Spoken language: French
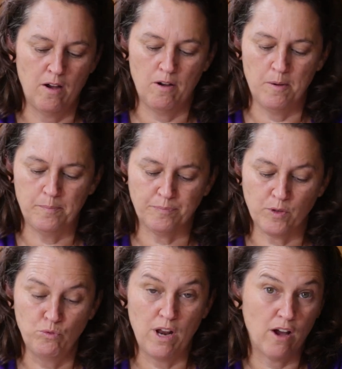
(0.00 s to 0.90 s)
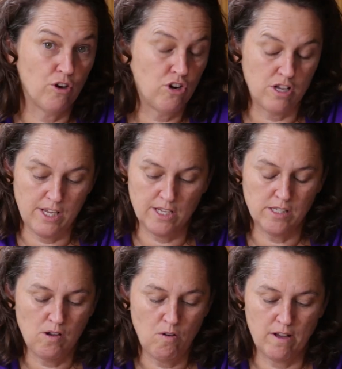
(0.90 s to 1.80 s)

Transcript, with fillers: Euh, ou la reconnexion